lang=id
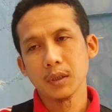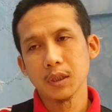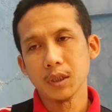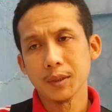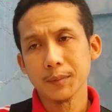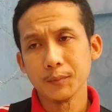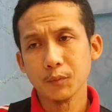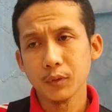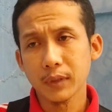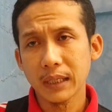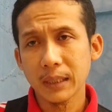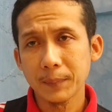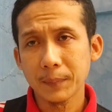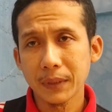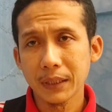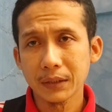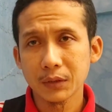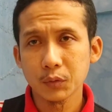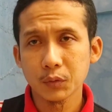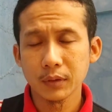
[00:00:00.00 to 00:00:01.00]
e, murai
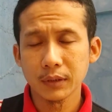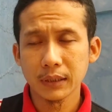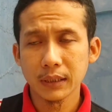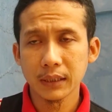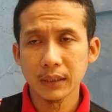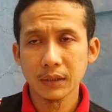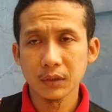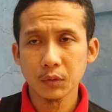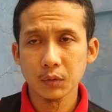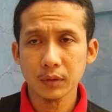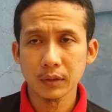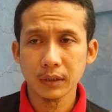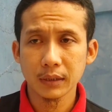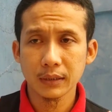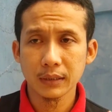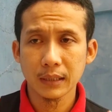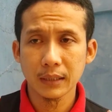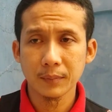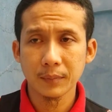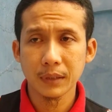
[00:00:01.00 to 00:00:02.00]
batunya itu
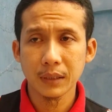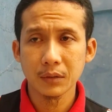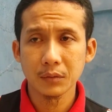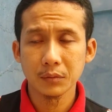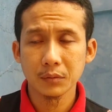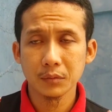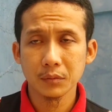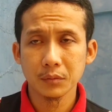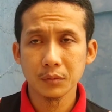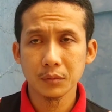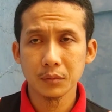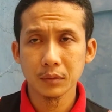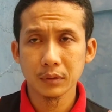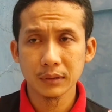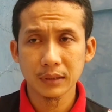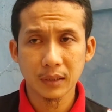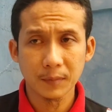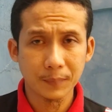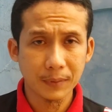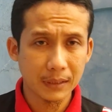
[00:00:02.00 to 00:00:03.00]
tidak mau
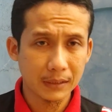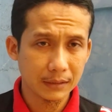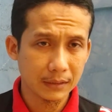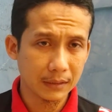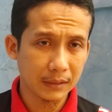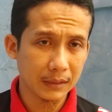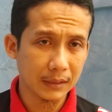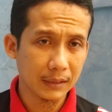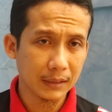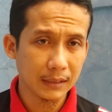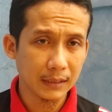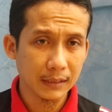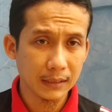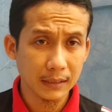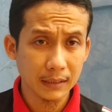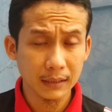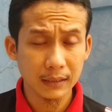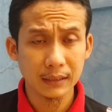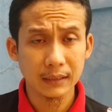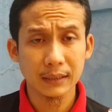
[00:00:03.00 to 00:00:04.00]
terbang
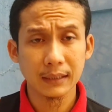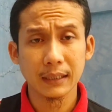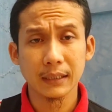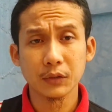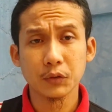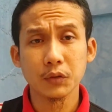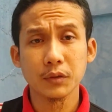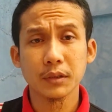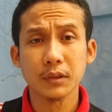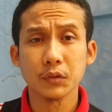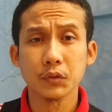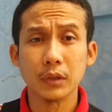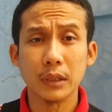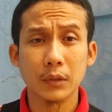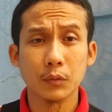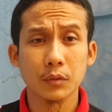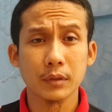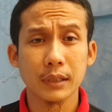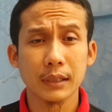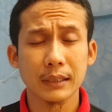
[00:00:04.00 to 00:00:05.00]
sendiri, nah itu
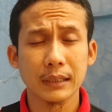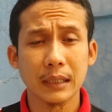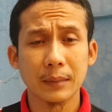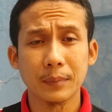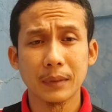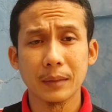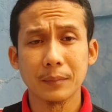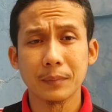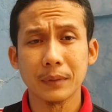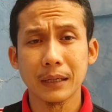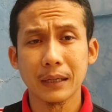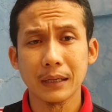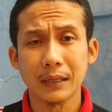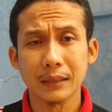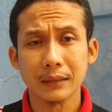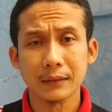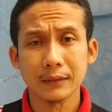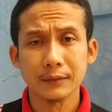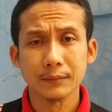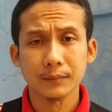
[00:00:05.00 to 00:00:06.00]
diusir-usir nggak
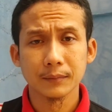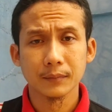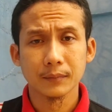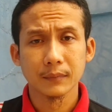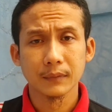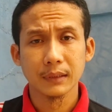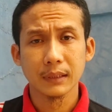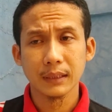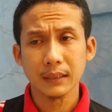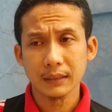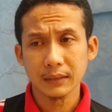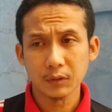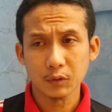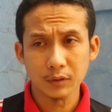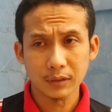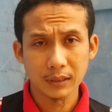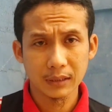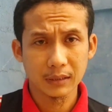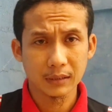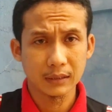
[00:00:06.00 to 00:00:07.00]
apa-apa, ya
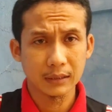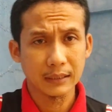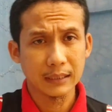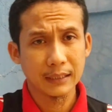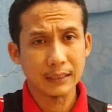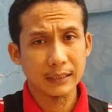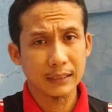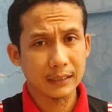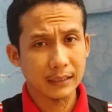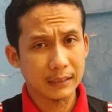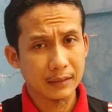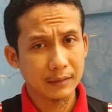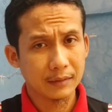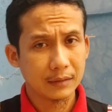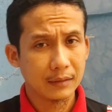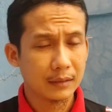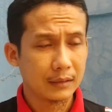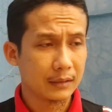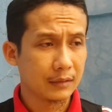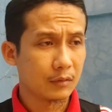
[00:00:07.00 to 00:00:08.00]
diusir ke sana,
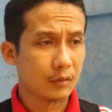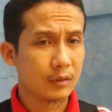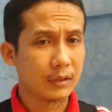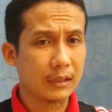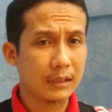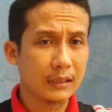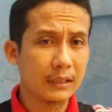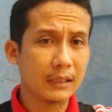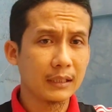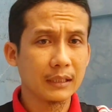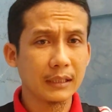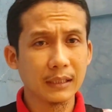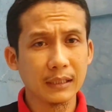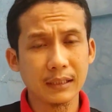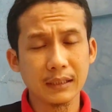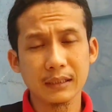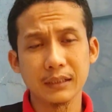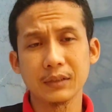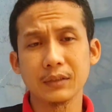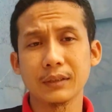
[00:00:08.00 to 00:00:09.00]
ke
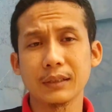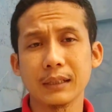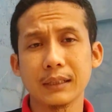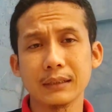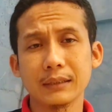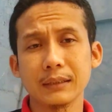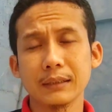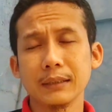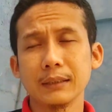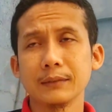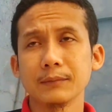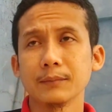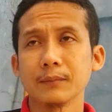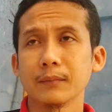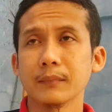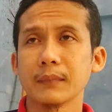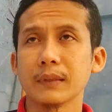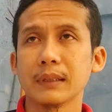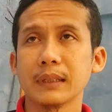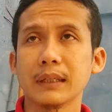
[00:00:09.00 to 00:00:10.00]
sini gitu kan.
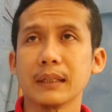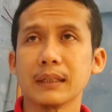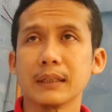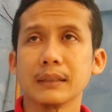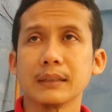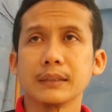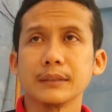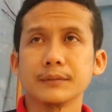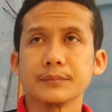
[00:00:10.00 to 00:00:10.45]
Nah